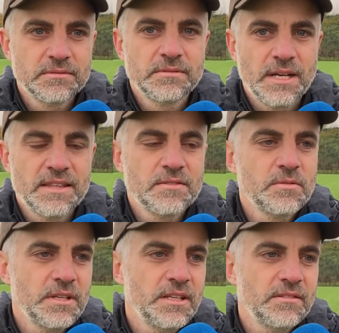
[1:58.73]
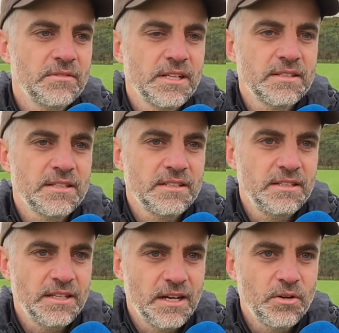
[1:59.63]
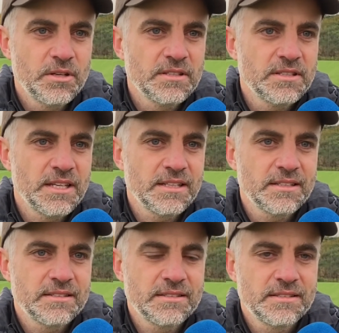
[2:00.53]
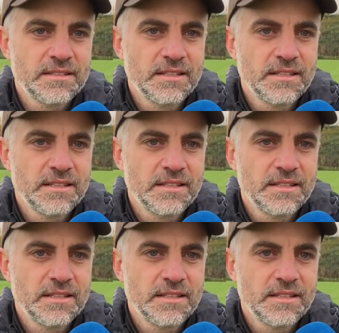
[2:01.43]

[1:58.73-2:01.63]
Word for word: anzugehen, weil das hat die Liga auch gezeigt, dass